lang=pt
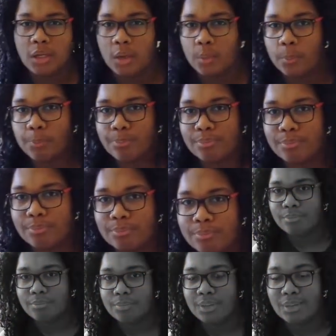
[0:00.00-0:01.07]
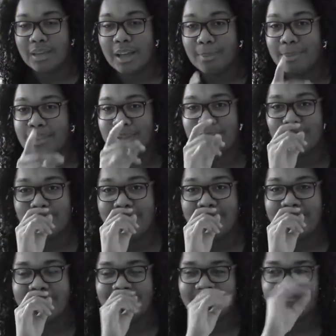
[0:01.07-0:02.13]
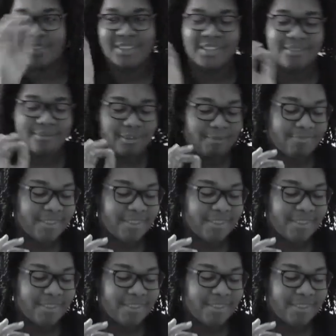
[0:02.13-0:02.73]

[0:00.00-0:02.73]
não? Tava pensando que não tava gravando, mas enfim.